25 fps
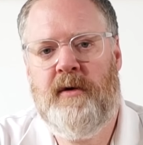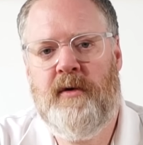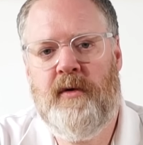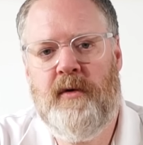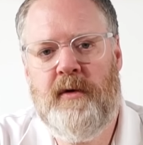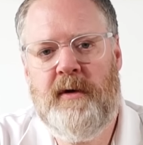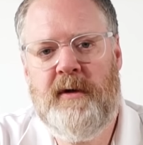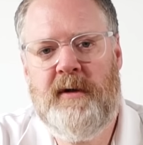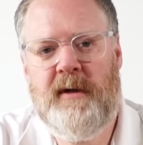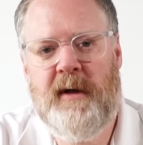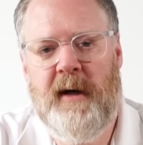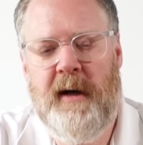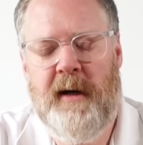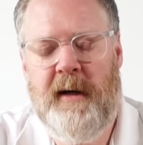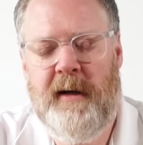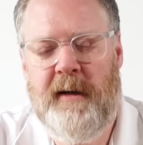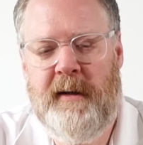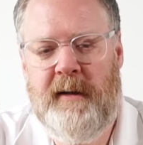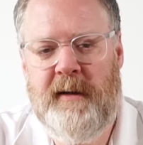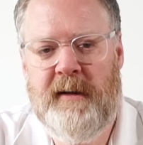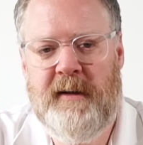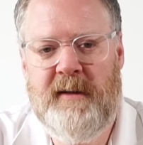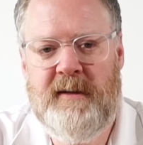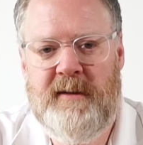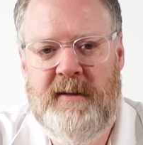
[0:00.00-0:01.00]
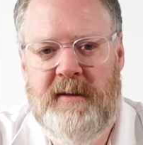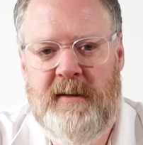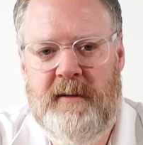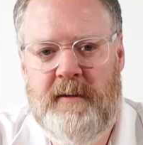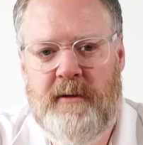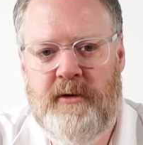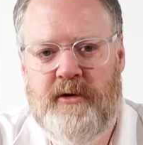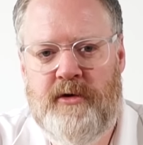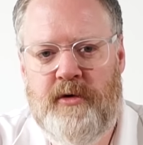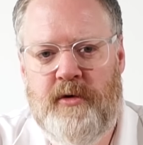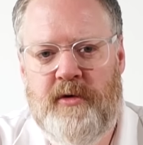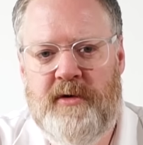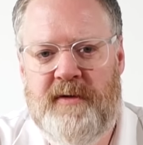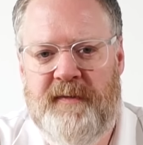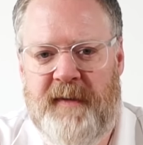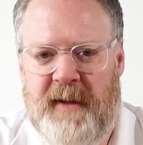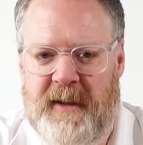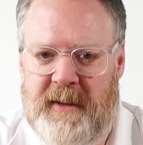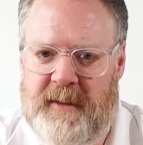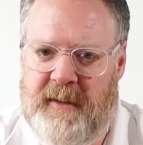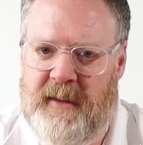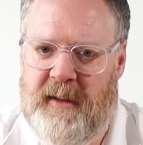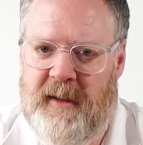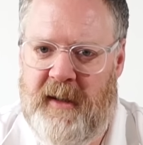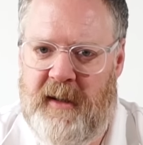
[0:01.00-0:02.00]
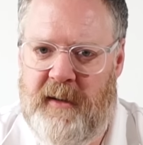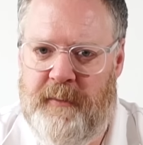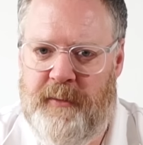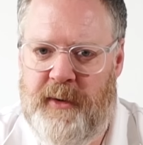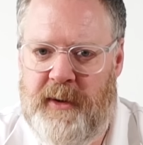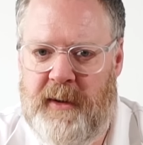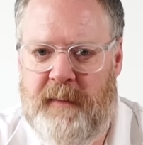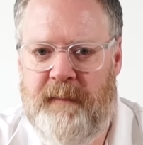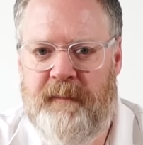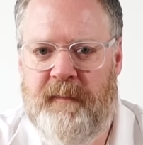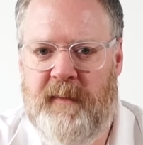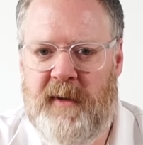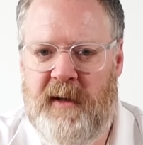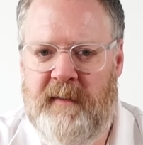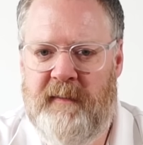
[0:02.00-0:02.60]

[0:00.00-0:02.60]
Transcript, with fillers: durch eine gezielte Stoßwellentherapie.